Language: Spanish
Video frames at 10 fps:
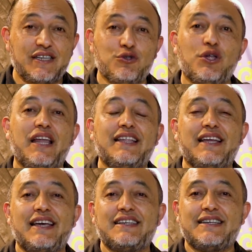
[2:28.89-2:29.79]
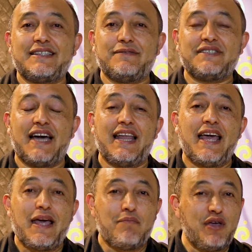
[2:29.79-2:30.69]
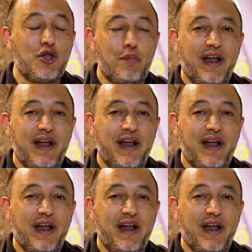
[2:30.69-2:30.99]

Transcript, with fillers: Sin duda la inteligencia artificial vino